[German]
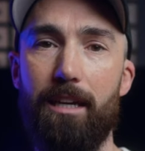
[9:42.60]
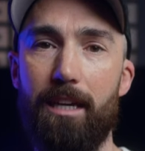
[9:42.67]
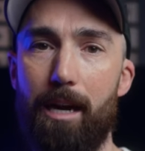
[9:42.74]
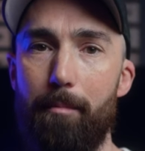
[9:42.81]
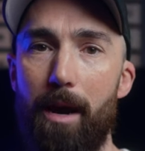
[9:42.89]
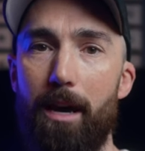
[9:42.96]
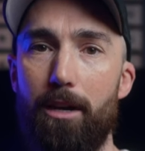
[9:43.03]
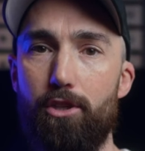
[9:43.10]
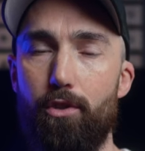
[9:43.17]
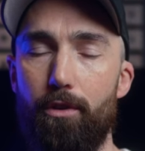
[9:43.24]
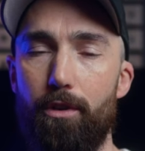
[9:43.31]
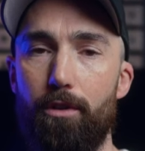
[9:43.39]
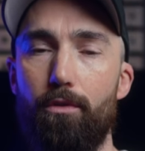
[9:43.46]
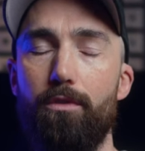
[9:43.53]
der Kamera
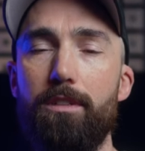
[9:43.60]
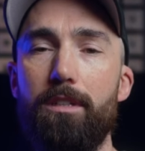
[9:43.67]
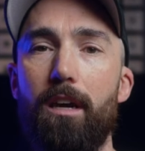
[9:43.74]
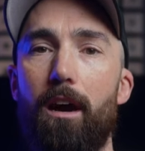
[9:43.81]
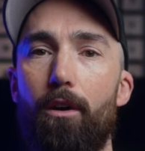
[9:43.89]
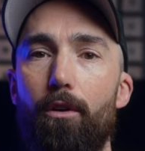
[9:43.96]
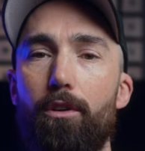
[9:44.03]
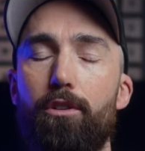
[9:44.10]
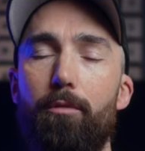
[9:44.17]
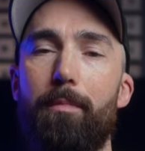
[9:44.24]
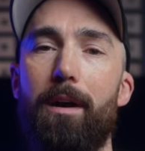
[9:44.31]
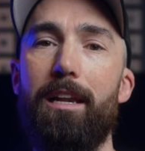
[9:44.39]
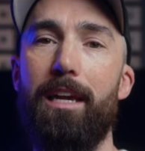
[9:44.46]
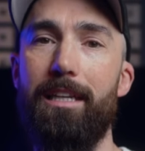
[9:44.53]
steuern und auch
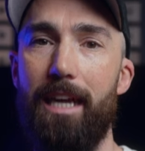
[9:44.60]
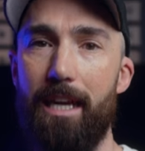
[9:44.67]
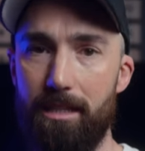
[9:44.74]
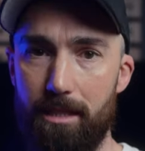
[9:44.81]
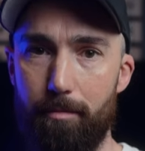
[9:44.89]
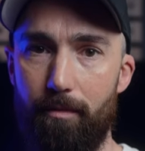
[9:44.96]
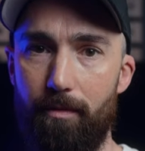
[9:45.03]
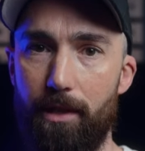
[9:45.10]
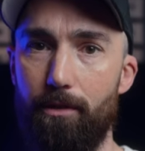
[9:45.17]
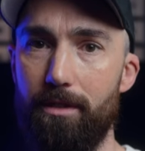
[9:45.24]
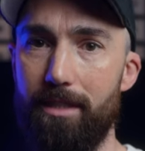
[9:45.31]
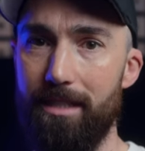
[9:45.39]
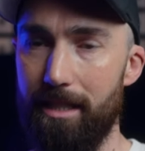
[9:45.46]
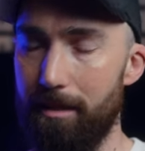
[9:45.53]
nochmal eine extra Bewegung des